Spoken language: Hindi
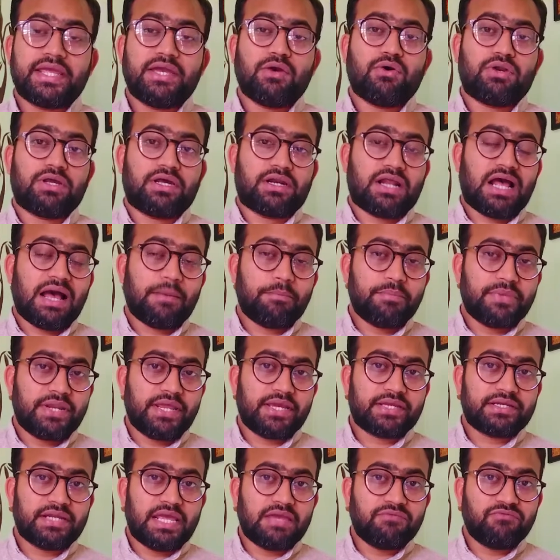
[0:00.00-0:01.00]
अगर आप मेरे एक
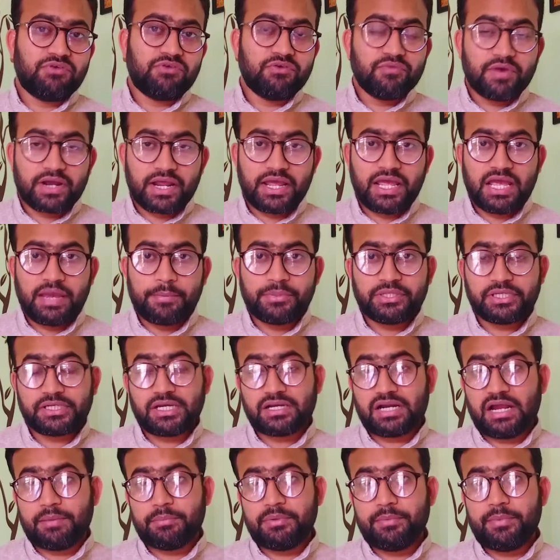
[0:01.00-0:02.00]
नए व्यूअर हैं अभी तक अगर
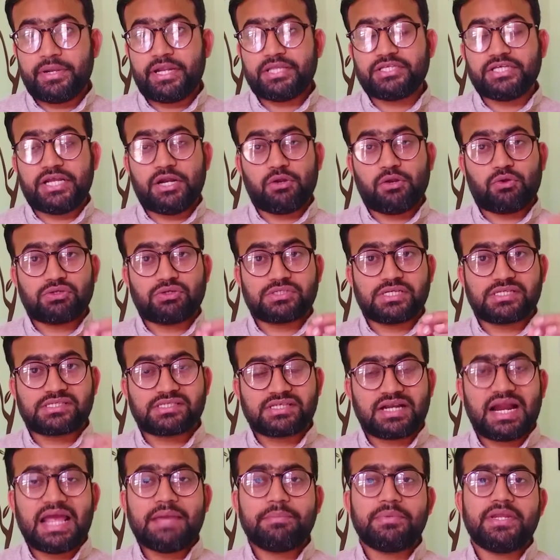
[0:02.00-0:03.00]
आपने मेरे चैनल को
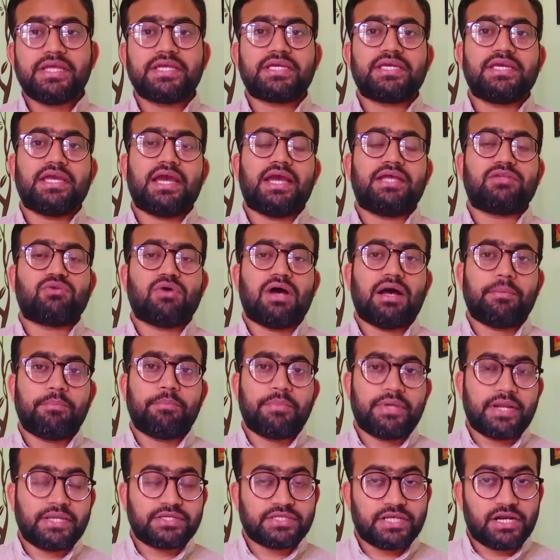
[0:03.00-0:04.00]
सब्सक्राइब नहीं किया है तो आप मेरे
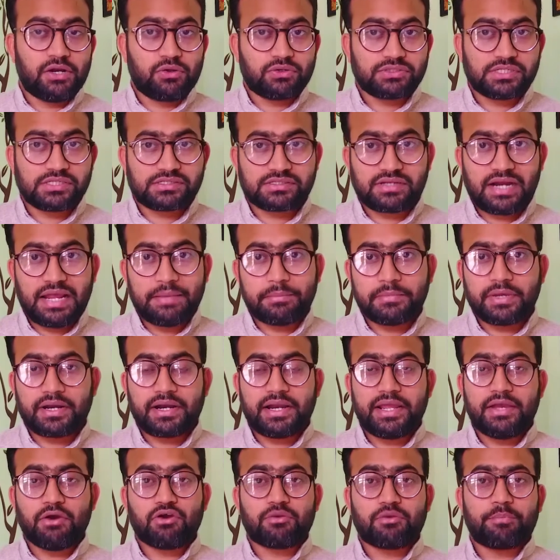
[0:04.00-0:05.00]
चैनल को सब्सक्राइब कर लें
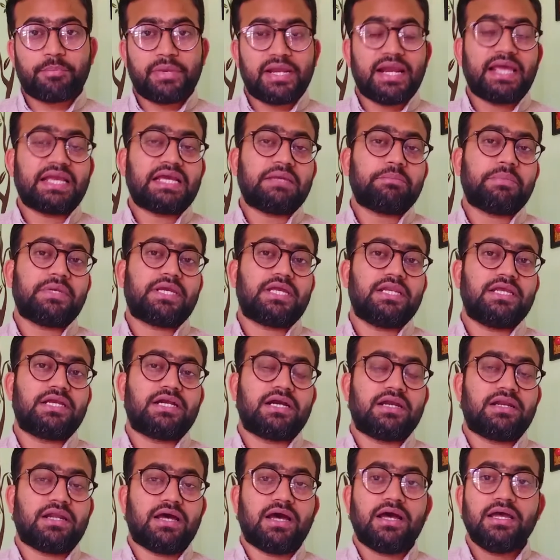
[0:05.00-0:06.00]
और बेल आइकन पे क्लिक
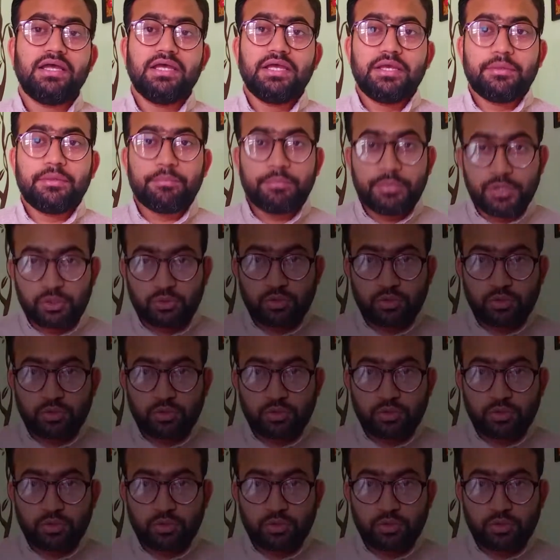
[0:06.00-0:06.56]
करना बिल्कुल मत